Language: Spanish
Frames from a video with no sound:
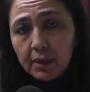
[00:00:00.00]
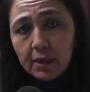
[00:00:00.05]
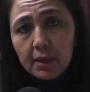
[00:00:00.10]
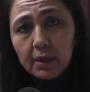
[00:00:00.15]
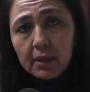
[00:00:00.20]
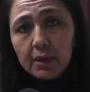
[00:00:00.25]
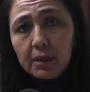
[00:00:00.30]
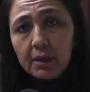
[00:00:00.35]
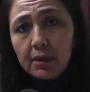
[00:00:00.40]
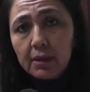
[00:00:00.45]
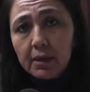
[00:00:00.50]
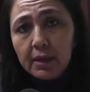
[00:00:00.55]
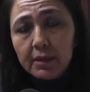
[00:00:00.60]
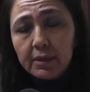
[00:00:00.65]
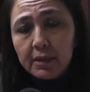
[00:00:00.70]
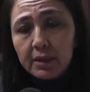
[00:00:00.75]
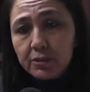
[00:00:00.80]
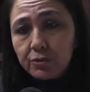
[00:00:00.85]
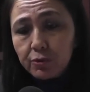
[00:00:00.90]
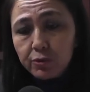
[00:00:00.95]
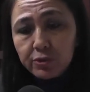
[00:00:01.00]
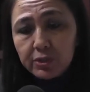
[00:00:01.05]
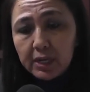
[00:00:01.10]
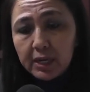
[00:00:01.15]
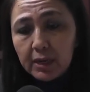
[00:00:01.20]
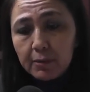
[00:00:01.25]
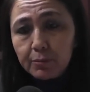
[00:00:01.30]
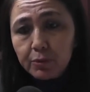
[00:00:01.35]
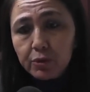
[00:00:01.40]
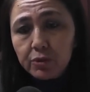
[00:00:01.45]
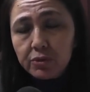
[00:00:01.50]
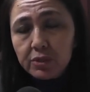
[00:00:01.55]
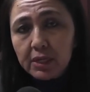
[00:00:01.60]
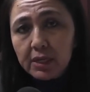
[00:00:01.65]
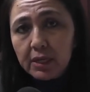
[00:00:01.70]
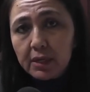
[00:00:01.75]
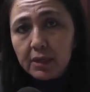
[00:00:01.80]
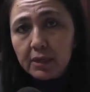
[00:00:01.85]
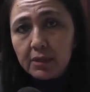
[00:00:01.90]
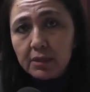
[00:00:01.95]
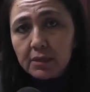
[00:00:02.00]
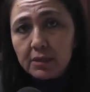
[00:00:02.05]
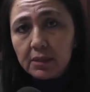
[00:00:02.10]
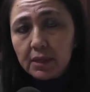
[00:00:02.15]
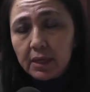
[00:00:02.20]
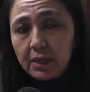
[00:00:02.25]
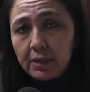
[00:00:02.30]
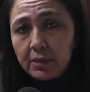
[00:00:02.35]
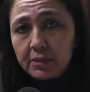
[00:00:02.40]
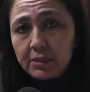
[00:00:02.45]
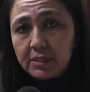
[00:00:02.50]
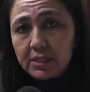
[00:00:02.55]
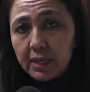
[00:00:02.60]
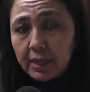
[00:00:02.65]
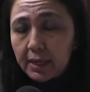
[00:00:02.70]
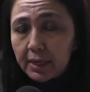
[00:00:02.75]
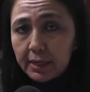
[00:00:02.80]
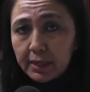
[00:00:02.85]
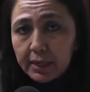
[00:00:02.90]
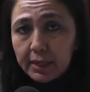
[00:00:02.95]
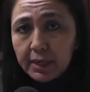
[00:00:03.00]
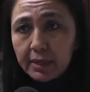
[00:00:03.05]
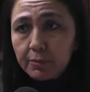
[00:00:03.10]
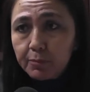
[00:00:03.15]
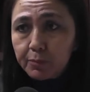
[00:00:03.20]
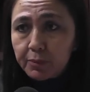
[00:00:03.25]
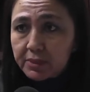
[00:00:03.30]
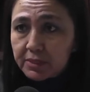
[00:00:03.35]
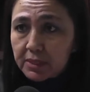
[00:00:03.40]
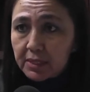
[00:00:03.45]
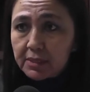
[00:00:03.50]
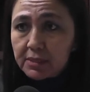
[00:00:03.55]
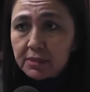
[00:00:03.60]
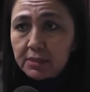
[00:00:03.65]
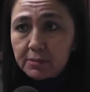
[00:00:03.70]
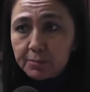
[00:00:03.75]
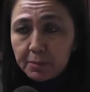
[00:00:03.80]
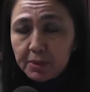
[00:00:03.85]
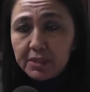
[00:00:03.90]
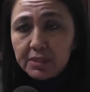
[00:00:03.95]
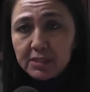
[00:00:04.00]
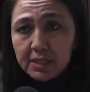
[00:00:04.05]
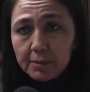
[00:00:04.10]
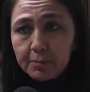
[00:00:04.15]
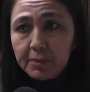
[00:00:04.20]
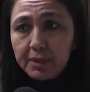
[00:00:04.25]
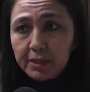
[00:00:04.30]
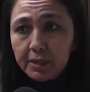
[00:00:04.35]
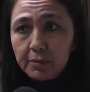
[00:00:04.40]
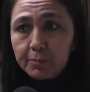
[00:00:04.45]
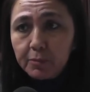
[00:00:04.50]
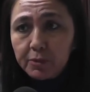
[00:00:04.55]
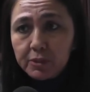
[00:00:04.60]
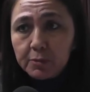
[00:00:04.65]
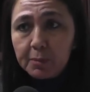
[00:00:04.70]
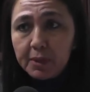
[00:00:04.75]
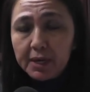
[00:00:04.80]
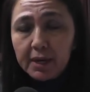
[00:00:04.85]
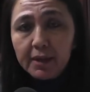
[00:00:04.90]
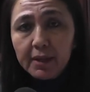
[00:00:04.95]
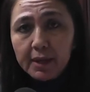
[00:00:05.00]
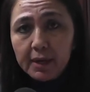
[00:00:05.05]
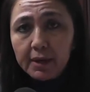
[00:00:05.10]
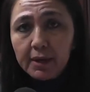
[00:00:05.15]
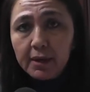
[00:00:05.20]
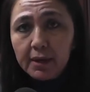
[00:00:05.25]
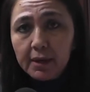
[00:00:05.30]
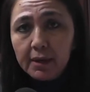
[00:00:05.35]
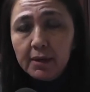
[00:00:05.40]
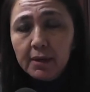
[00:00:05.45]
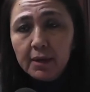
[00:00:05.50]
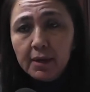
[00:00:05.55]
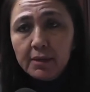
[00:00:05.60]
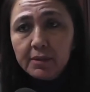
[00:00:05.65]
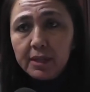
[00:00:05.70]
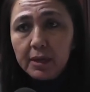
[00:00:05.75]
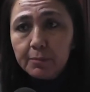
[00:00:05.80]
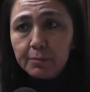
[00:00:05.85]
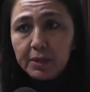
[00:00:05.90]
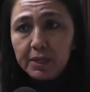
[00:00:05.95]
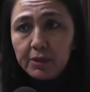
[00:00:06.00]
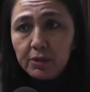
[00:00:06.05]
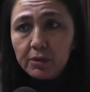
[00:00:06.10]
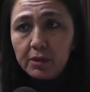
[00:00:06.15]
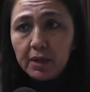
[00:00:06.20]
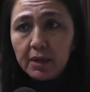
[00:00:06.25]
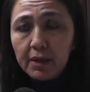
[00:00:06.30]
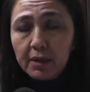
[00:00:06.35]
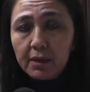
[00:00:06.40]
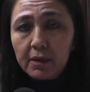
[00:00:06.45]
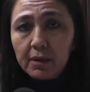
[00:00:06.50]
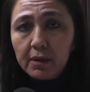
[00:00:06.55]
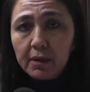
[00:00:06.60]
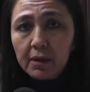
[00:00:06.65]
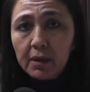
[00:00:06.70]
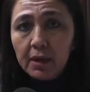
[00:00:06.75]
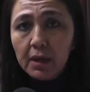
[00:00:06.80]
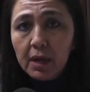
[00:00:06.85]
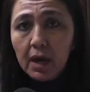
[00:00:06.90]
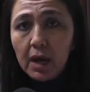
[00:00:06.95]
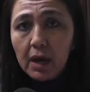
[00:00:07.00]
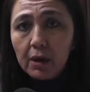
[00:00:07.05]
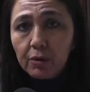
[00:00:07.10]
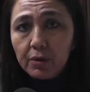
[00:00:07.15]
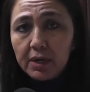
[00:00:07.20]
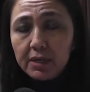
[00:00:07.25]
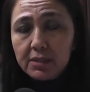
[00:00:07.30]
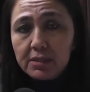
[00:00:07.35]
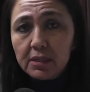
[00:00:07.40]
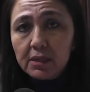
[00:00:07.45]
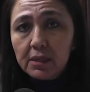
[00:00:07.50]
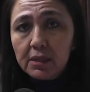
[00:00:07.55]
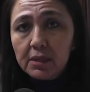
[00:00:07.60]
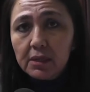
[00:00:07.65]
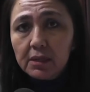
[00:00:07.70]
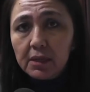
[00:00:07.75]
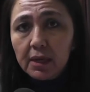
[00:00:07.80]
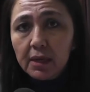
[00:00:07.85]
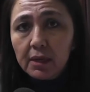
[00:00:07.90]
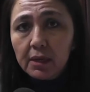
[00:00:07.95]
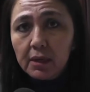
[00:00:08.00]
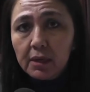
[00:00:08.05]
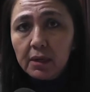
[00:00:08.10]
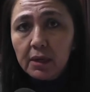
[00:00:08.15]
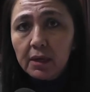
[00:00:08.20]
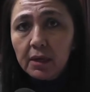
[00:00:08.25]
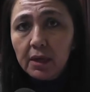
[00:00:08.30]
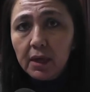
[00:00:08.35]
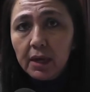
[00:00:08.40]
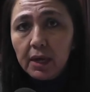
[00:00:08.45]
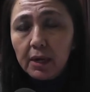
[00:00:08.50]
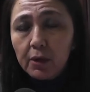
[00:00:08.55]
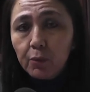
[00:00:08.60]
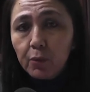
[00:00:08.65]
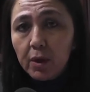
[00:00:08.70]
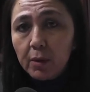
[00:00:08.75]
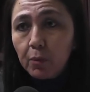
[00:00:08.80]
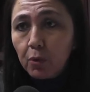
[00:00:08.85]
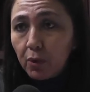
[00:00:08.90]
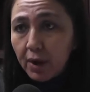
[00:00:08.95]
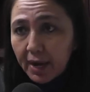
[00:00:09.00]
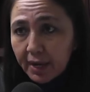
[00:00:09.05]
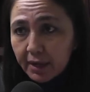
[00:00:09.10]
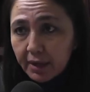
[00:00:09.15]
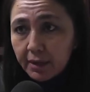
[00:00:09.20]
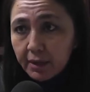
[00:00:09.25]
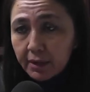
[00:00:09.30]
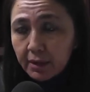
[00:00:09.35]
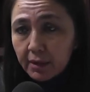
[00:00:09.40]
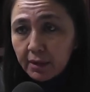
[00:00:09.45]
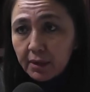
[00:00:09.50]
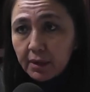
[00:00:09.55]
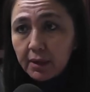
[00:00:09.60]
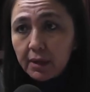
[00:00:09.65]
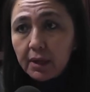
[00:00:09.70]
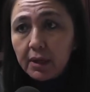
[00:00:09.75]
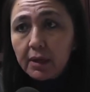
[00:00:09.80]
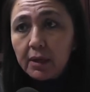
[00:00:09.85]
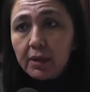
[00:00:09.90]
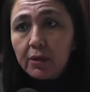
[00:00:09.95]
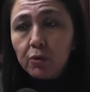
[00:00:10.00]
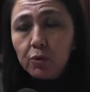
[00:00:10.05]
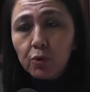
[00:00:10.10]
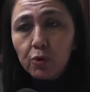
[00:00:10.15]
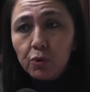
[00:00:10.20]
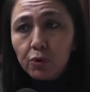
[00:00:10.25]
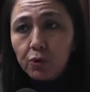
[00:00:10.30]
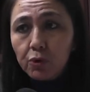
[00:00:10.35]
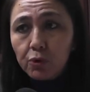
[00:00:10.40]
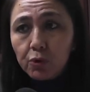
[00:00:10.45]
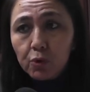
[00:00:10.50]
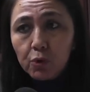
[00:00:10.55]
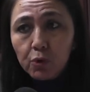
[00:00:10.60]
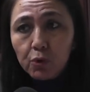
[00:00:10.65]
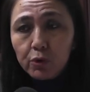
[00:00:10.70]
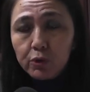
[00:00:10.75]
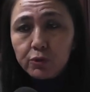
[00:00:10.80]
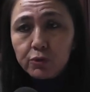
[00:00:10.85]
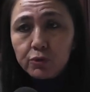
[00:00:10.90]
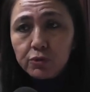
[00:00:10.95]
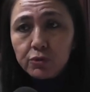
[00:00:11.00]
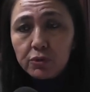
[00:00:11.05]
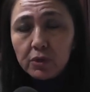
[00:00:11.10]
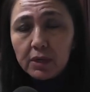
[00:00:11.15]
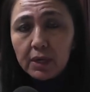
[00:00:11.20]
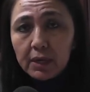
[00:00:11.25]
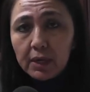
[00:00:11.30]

Eh, en estos cambios que, que, se generan, pues es precisamente pues para darle también eh, ahora sí el, el nuevo aire con, con, los